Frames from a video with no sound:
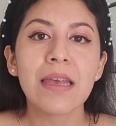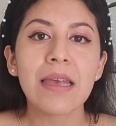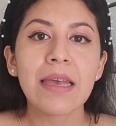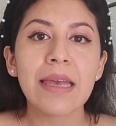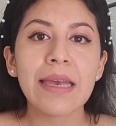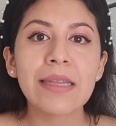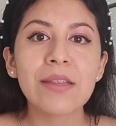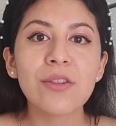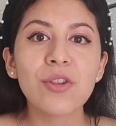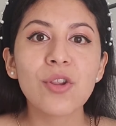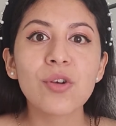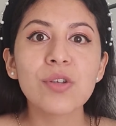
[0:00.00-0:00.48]

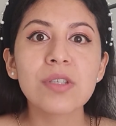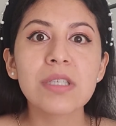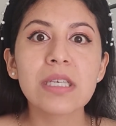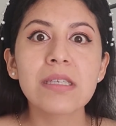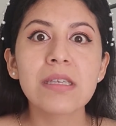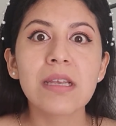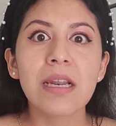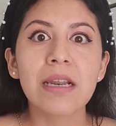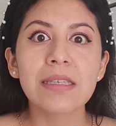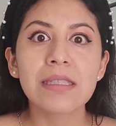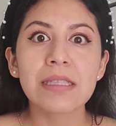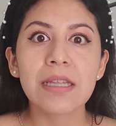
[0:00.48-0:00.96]
Entonces
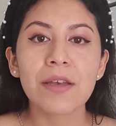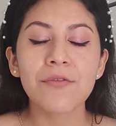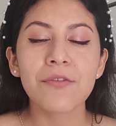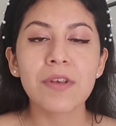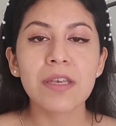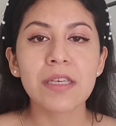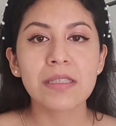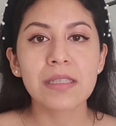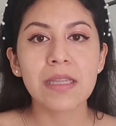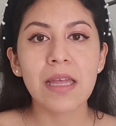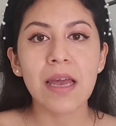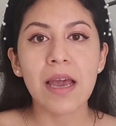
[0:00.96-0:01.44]
en esta
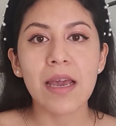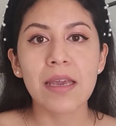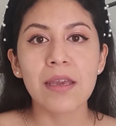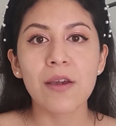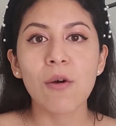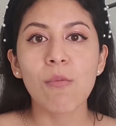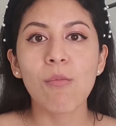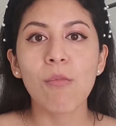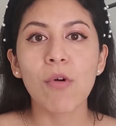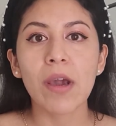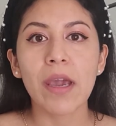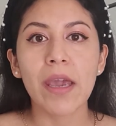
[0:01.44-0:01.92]
fiesta hay
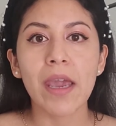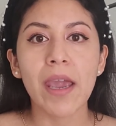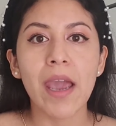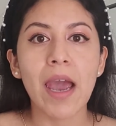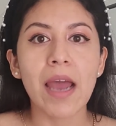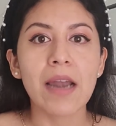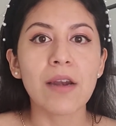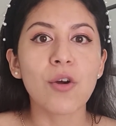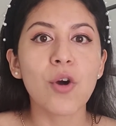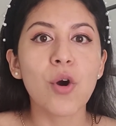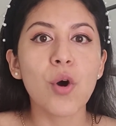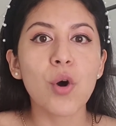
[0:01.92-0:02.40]
como que
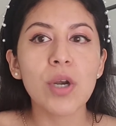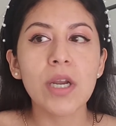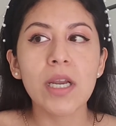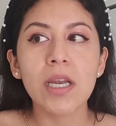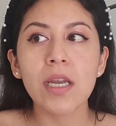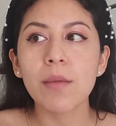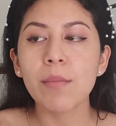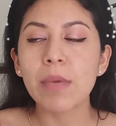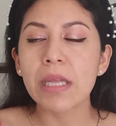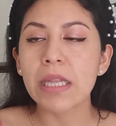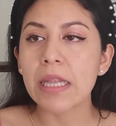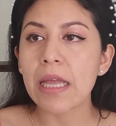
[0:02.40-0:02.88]
alcohol
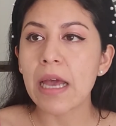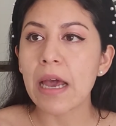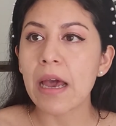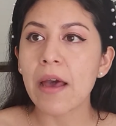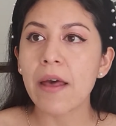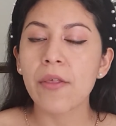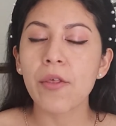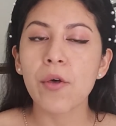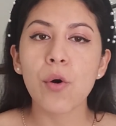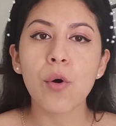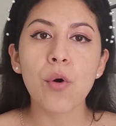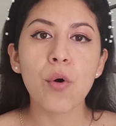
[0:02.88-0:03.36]

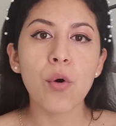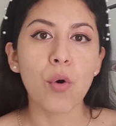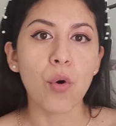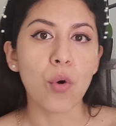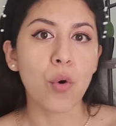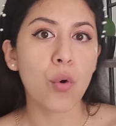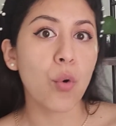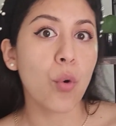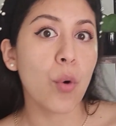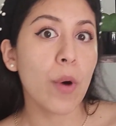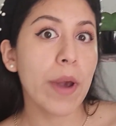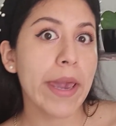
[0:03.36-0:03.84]
ilimitado o
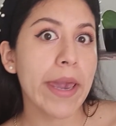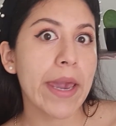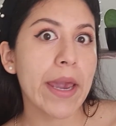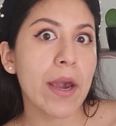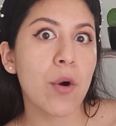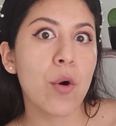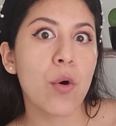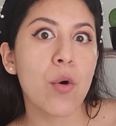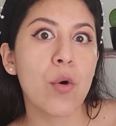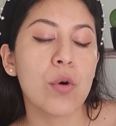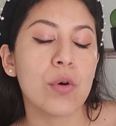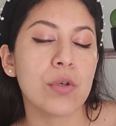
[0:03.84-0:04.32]

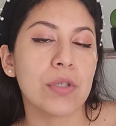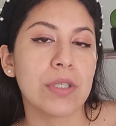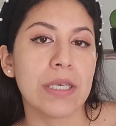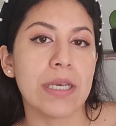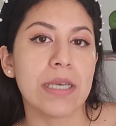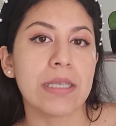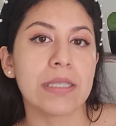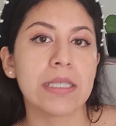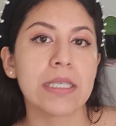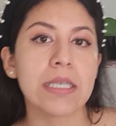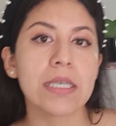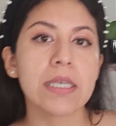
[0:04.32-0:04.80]
juegos y
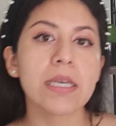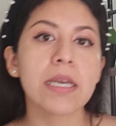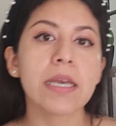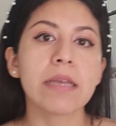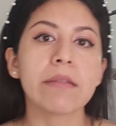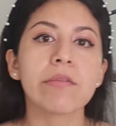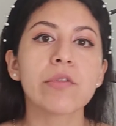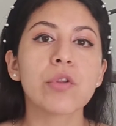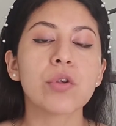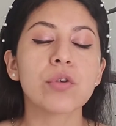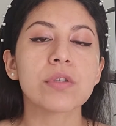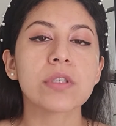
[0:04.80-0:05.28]
así.
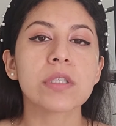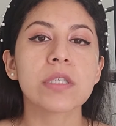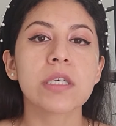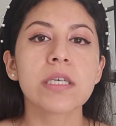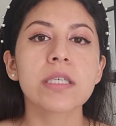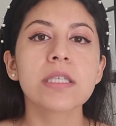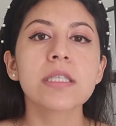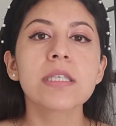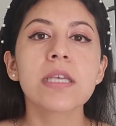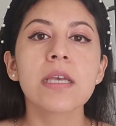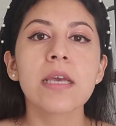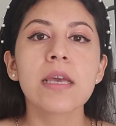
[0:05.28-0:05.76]

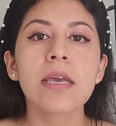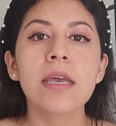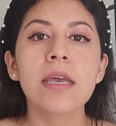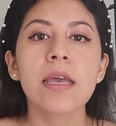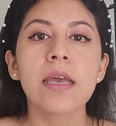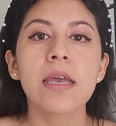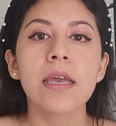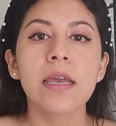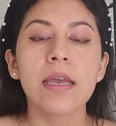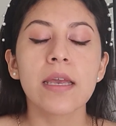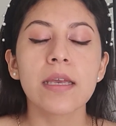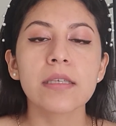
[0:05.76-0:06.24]
Entonces
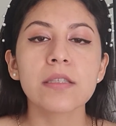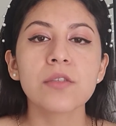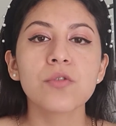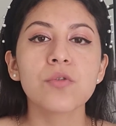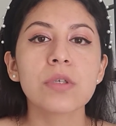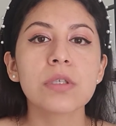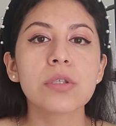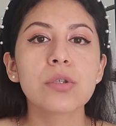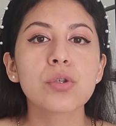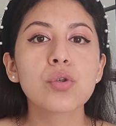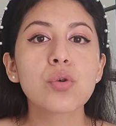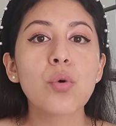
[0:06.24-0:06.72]
esto
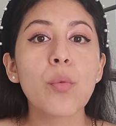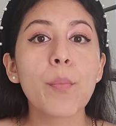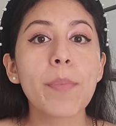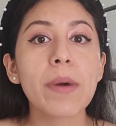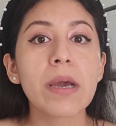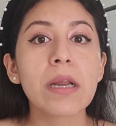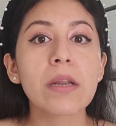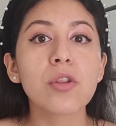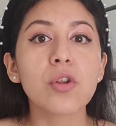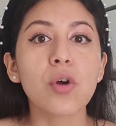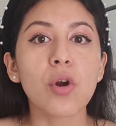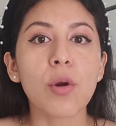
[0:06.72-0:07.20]
es
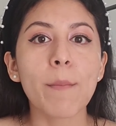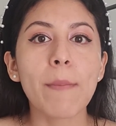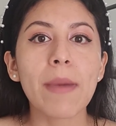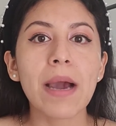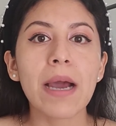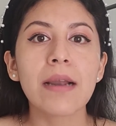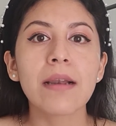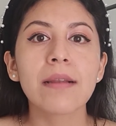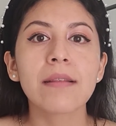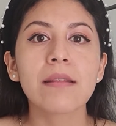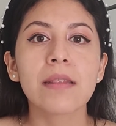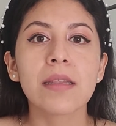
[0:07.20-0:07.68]
súper
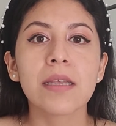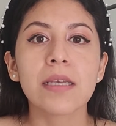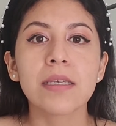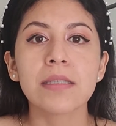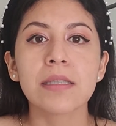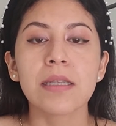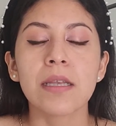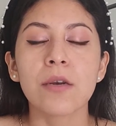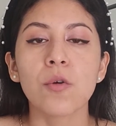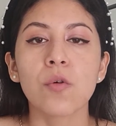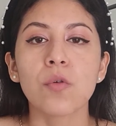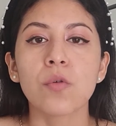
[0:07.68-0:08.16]
normal
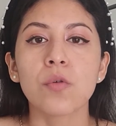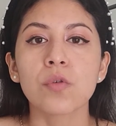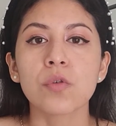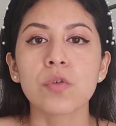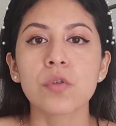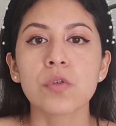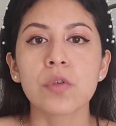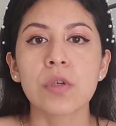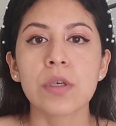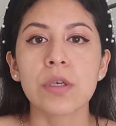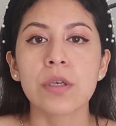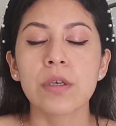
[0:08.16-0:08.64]
desde
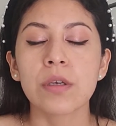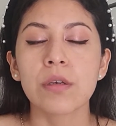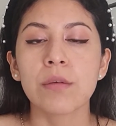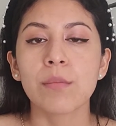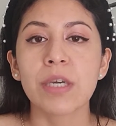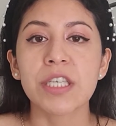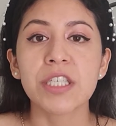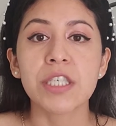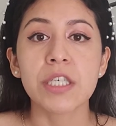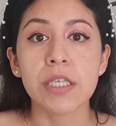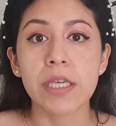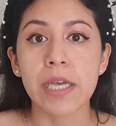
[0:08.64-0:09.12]
los eh,
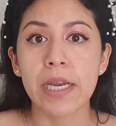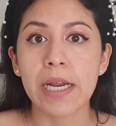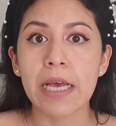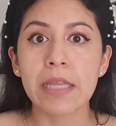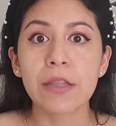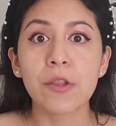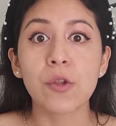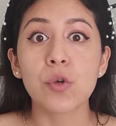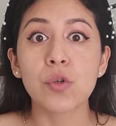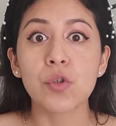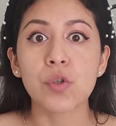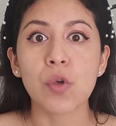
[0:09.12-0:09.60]

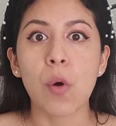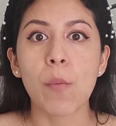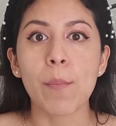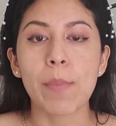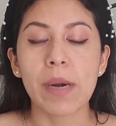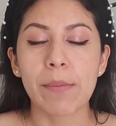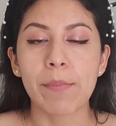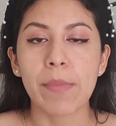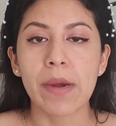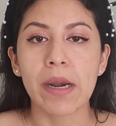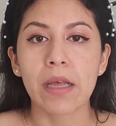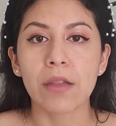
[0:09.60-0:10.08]
bachilleratos o
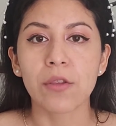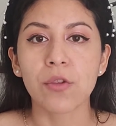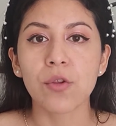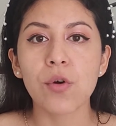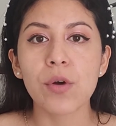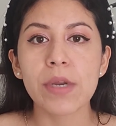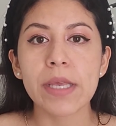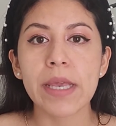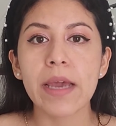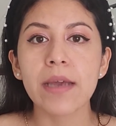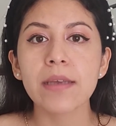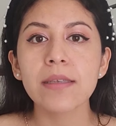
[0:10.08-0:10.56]

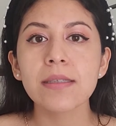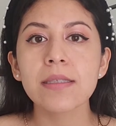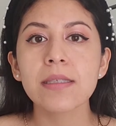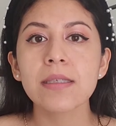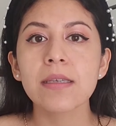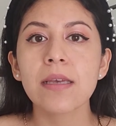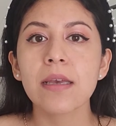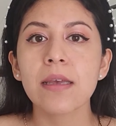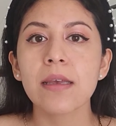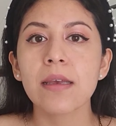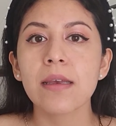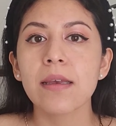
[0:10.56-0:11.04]
preparatorias,
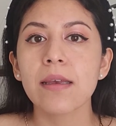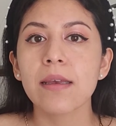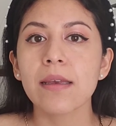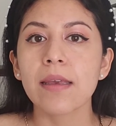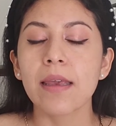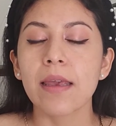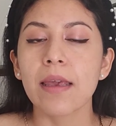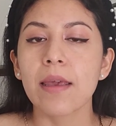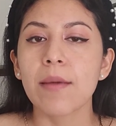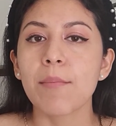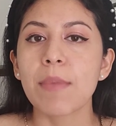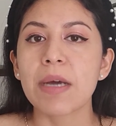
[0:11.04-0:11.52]

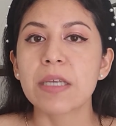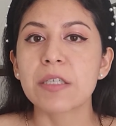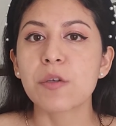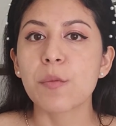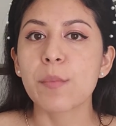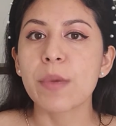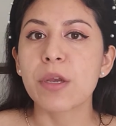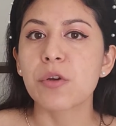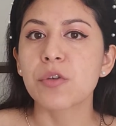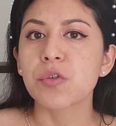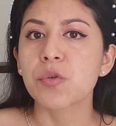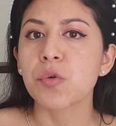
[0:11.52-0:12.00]
que más o
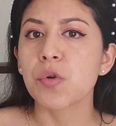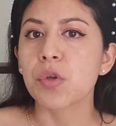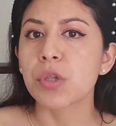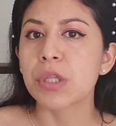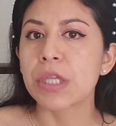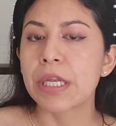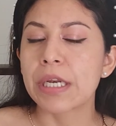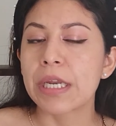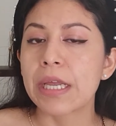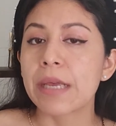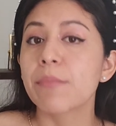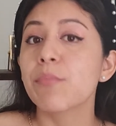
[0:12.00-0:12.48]
menos uno
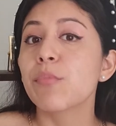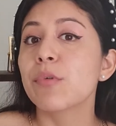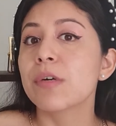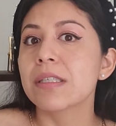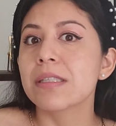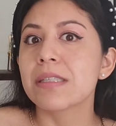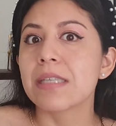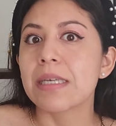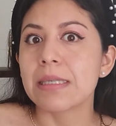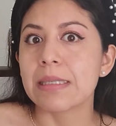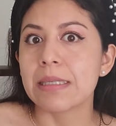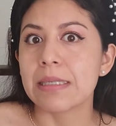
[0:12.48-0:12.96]
tiene
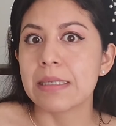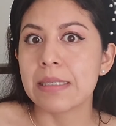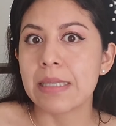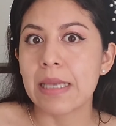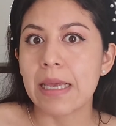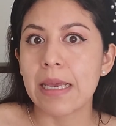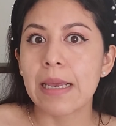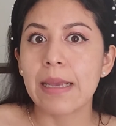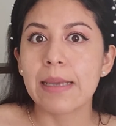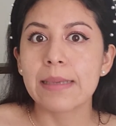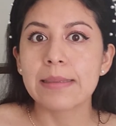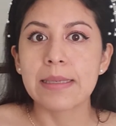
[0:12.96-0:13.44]
pues
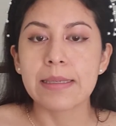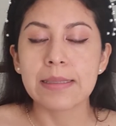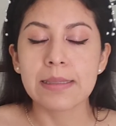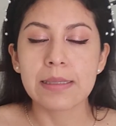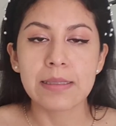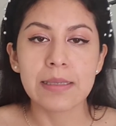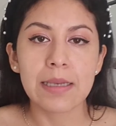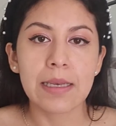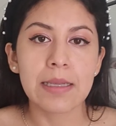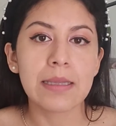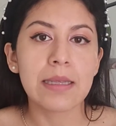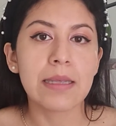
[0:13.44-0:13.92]
16,
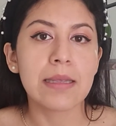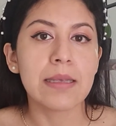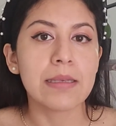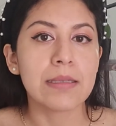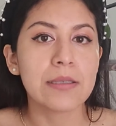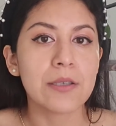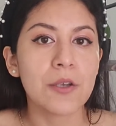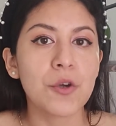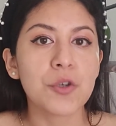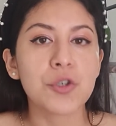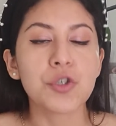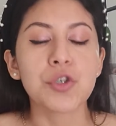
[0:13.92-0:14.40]
17,
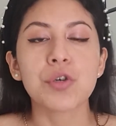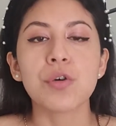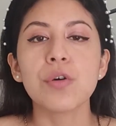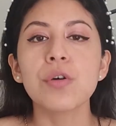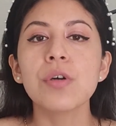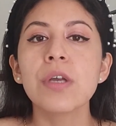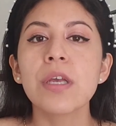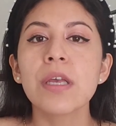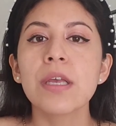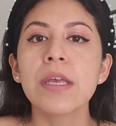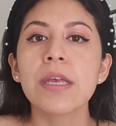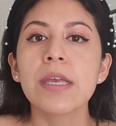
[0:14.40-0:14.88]
18.
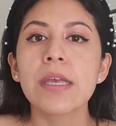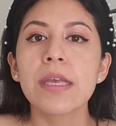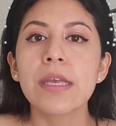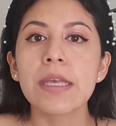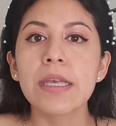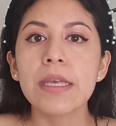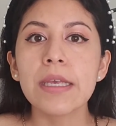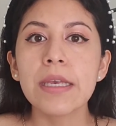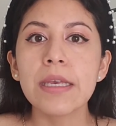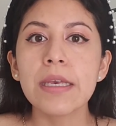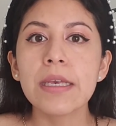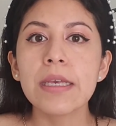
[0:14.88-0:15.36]

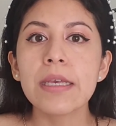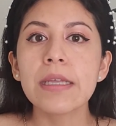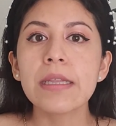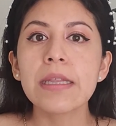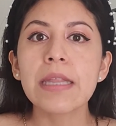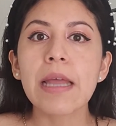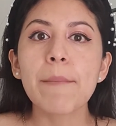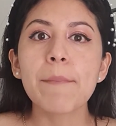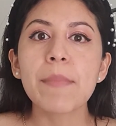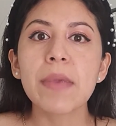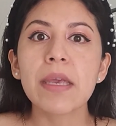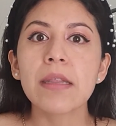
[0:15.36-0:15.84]
Y
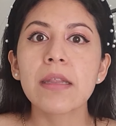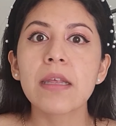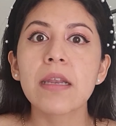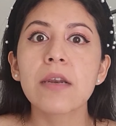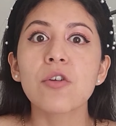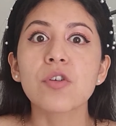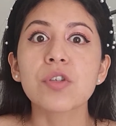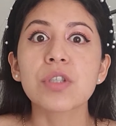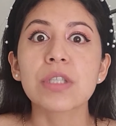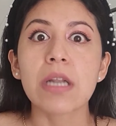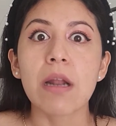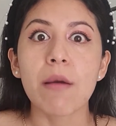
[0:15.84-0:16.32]
también en
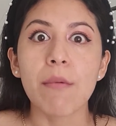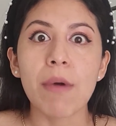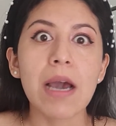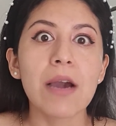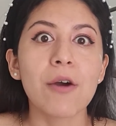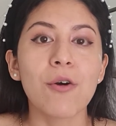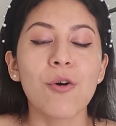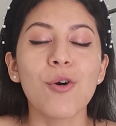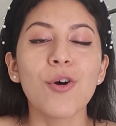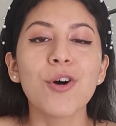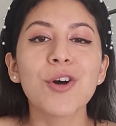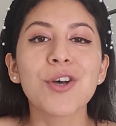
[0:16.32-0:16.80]
los
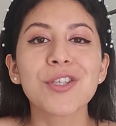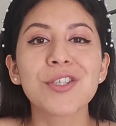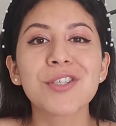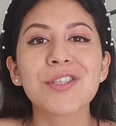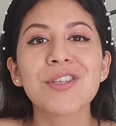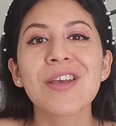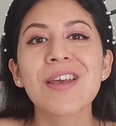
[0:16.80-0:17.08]
trabajos,